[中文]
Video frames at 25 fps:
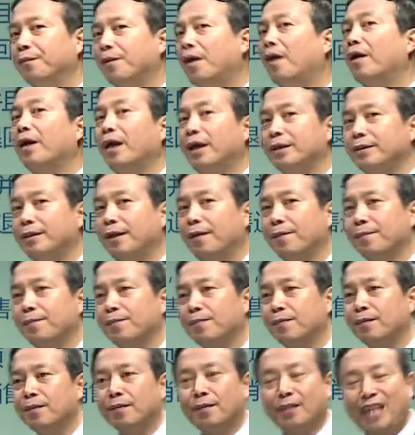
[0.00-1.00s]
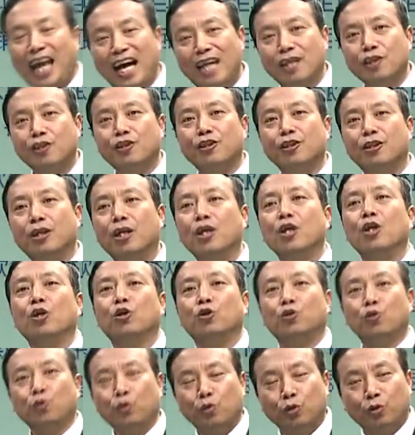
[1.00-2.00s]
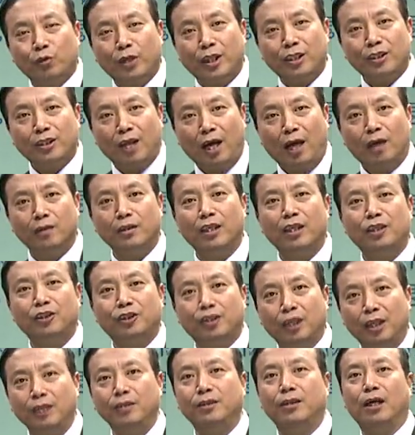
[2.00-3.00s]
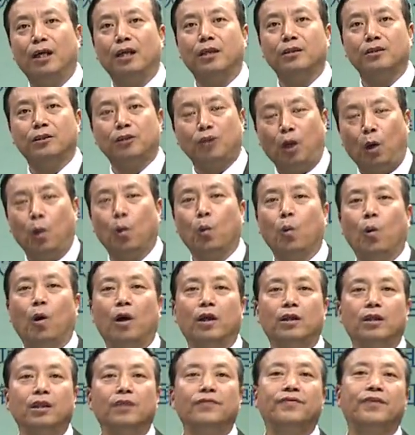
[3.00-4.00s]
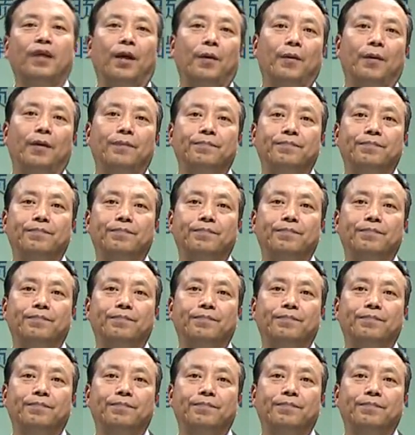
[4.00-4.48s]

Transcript: 告诉大家，但是注册还考题真的走过应付账款，